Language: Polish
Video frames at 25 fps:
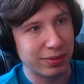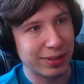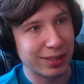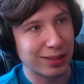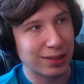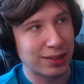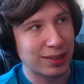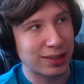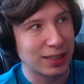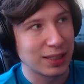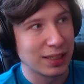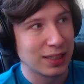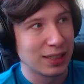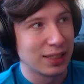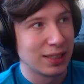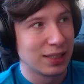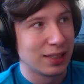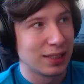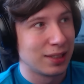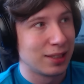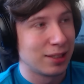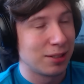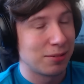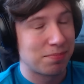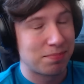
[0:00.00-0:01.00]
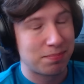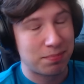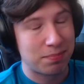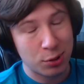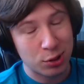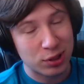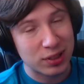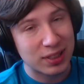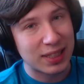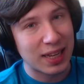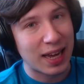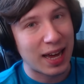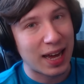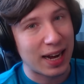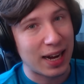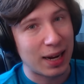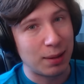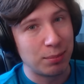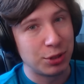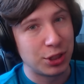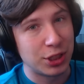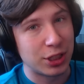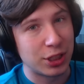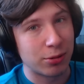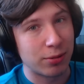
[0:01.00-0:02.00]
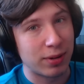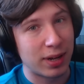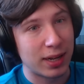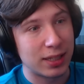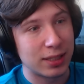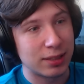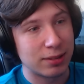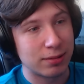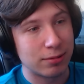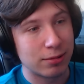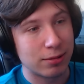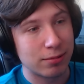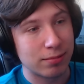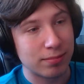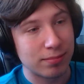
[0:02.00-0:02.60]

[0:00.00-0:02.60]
więc postaram się, ale no